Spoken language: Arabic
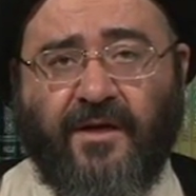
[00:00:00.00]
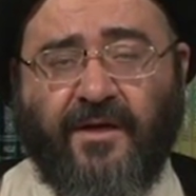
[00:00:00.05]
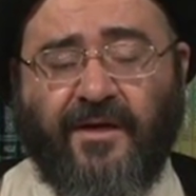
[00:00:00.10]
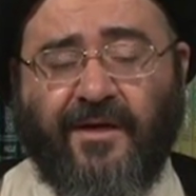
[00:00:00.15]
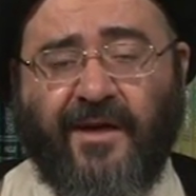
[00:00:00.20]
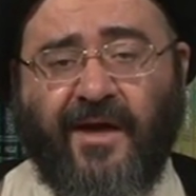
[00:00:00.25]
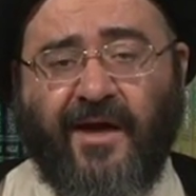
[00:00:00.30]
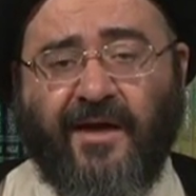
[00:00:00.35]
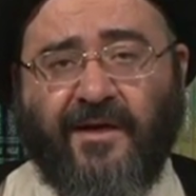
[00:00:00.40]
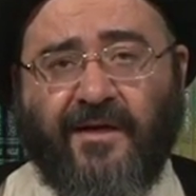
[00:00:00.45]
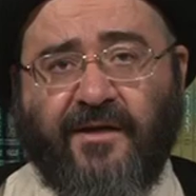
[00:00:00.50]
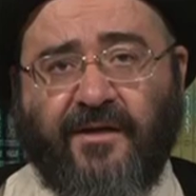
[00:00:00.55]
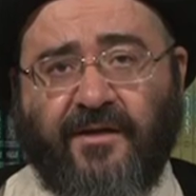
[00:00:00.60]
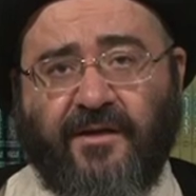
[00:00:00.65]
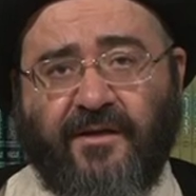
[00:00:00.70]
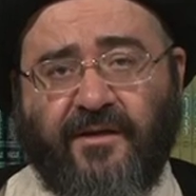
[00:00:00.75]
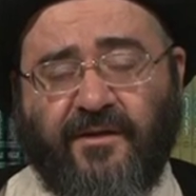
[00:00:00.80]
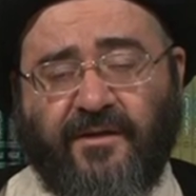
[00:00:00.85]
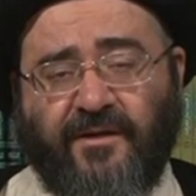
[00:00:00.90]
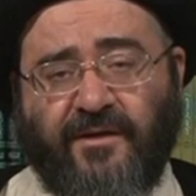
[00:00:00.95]
لكن
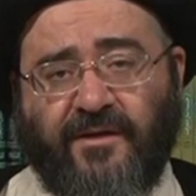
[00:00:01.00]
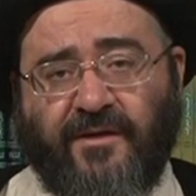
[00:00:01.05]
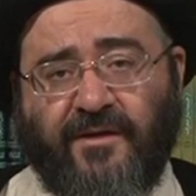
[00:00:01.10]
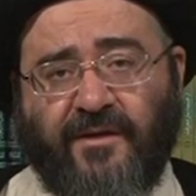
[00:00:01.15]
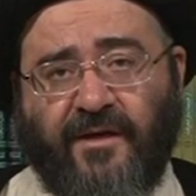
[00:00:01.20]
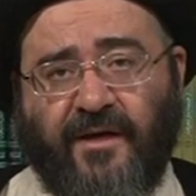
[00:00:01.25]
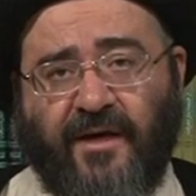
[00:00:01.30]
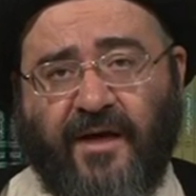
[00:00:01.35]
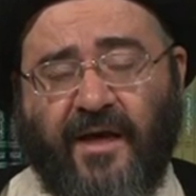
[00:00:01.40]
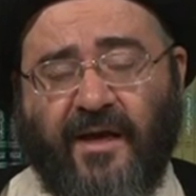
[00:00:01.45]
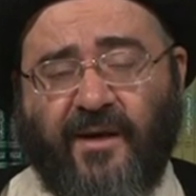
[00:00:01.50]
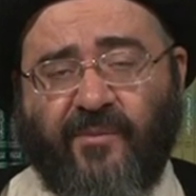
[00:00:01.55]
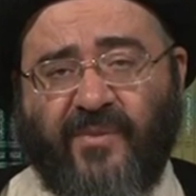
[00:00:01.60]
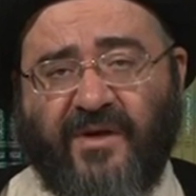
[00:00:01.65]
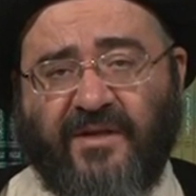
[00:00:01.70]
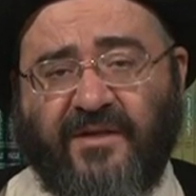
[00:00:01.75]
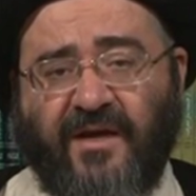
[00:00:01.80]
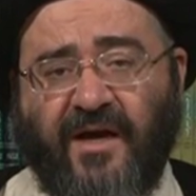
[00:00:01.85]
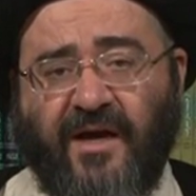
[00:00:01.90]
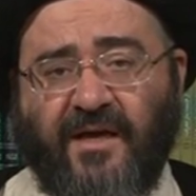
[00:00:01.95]

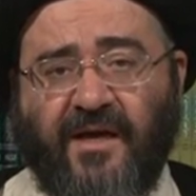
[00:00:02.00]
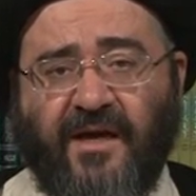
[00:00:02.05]
البداء